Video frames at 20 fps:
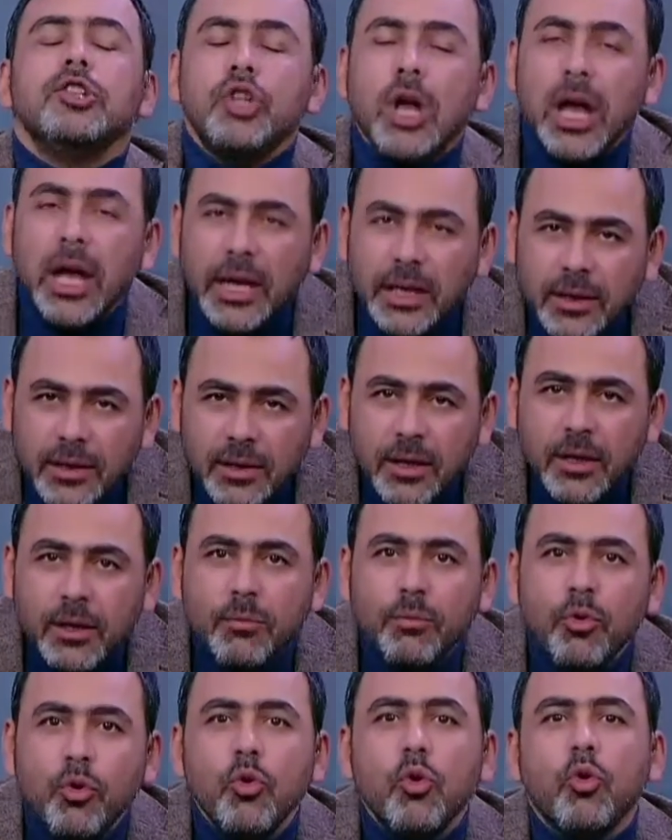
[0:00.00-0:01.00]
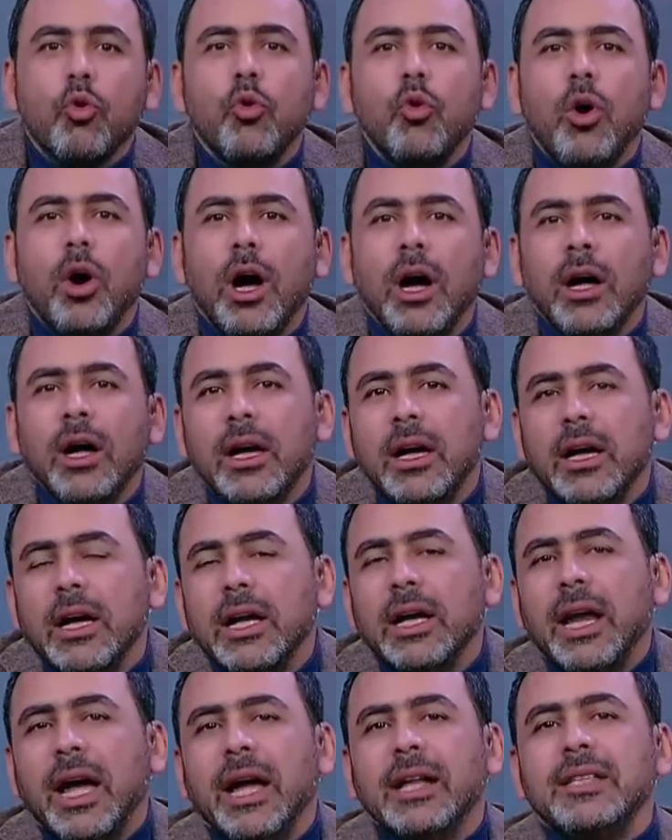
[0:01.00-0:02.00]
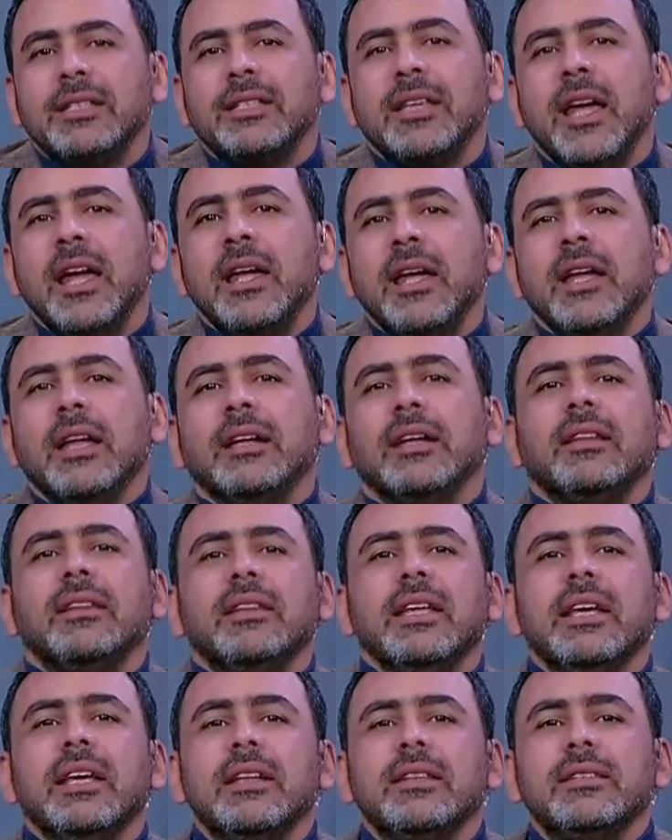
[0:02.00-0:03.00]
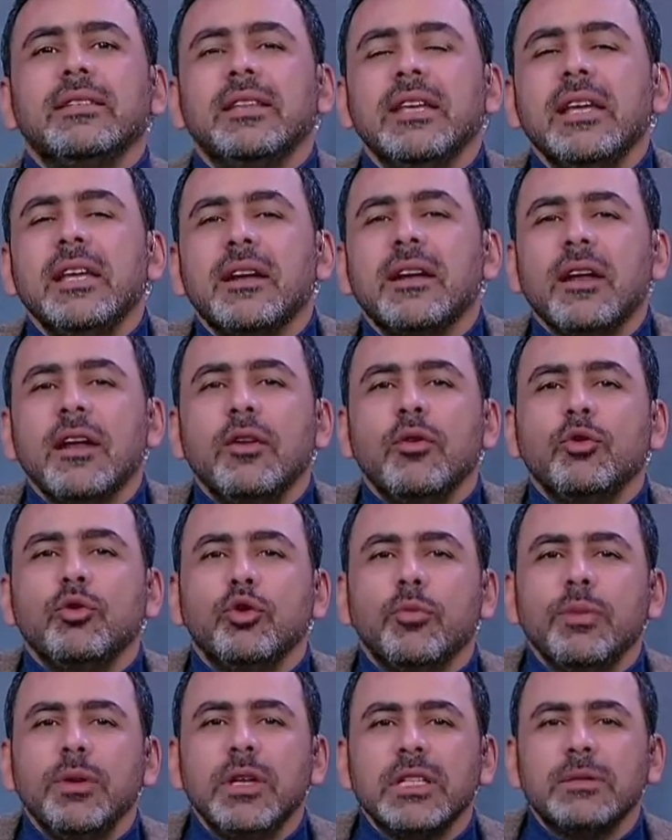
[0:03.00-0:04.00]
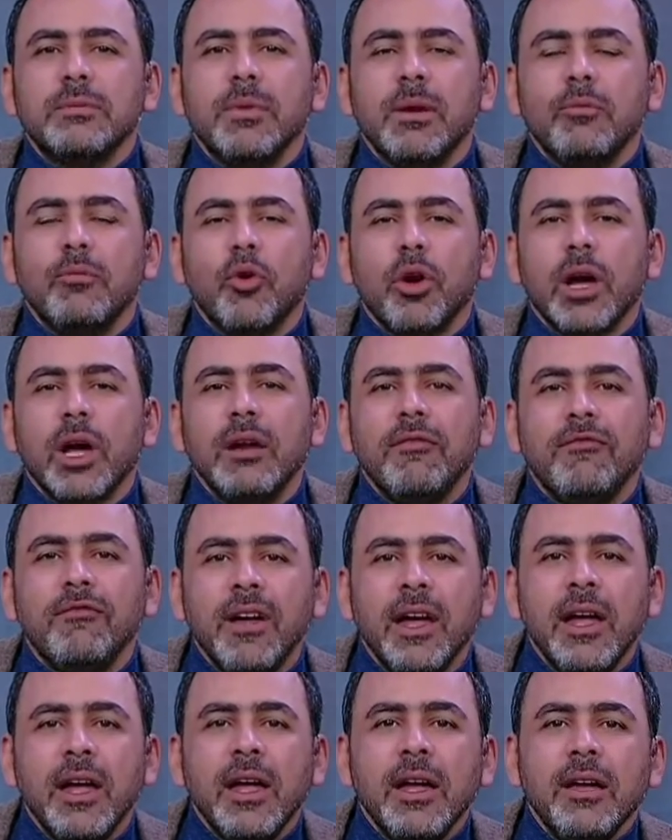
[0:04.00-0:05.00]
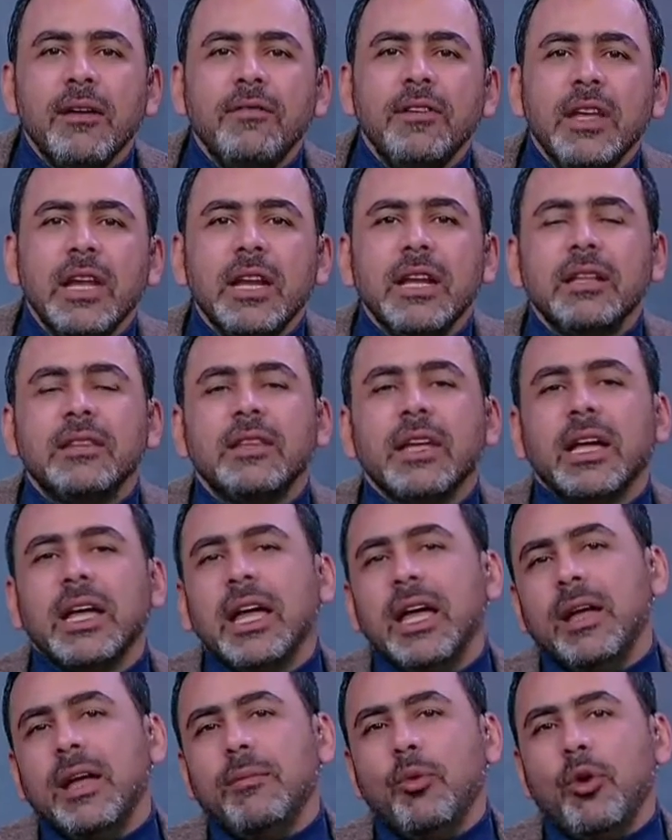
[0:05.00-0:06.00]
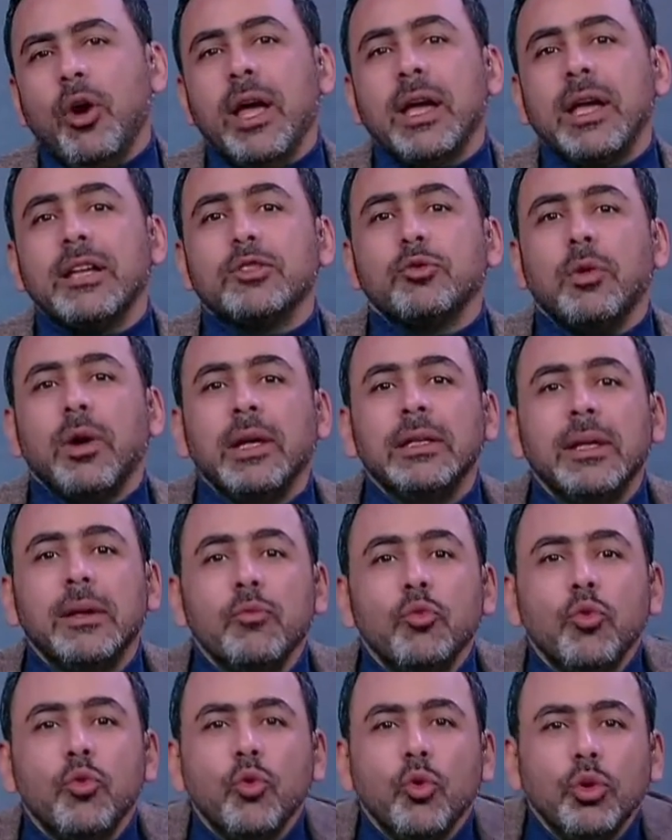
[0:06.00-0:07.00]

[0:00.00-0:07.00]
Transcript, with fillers: شهد بوقوع الحادثة نتيجة سير الأتوبيس بالمخالفة في الاتجاه المعاكس وعدم